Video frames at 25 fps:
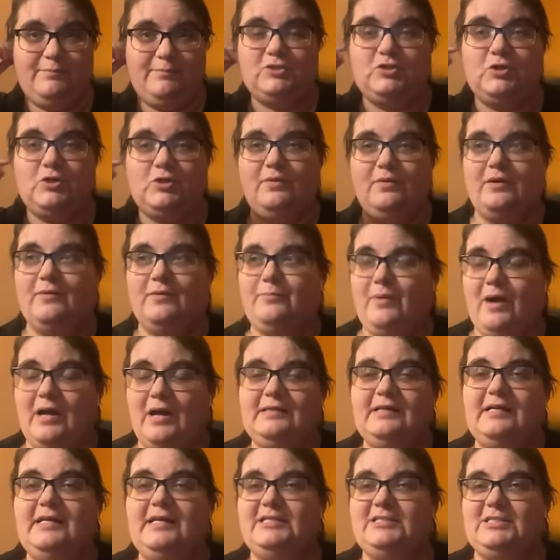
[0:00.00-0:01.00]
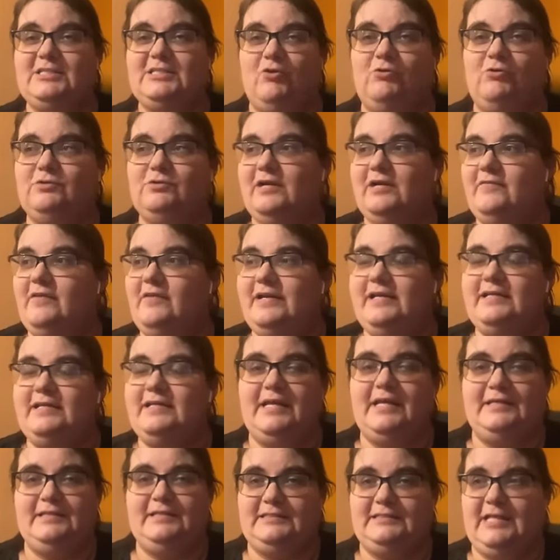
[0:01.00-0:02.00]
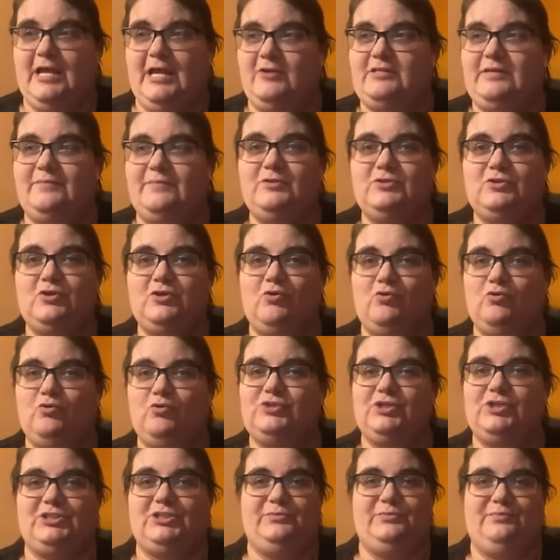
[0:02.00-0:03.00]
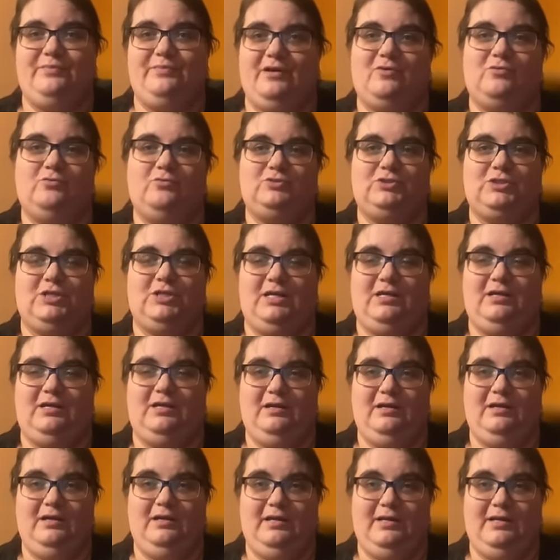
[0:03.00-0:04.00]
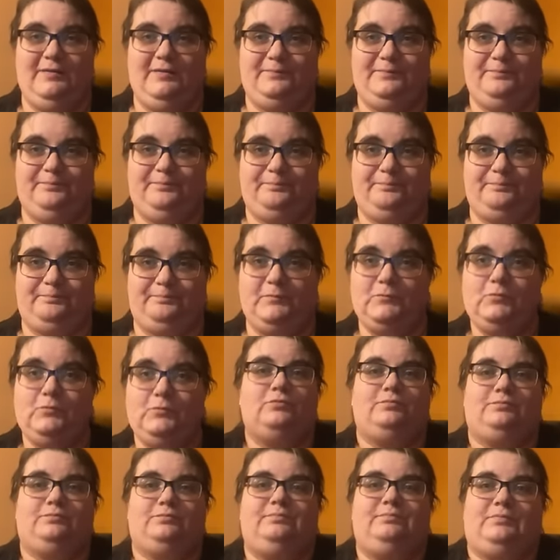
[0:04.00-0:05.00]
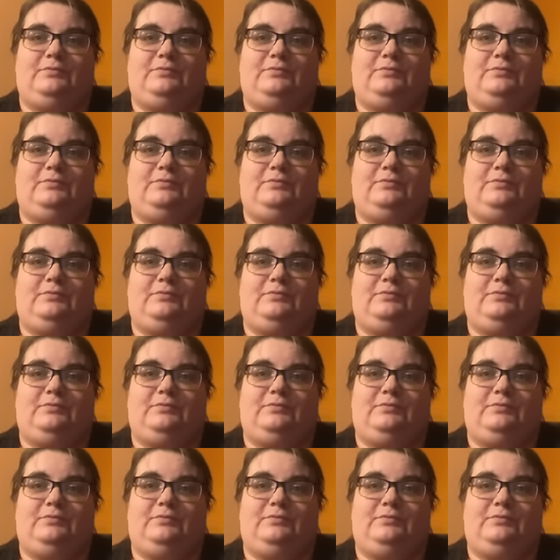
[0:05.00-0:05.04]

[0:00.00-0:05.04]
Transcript: причем э, по-английски он говорит, я не знаю, там еще хуже, чем по-русски. Ну,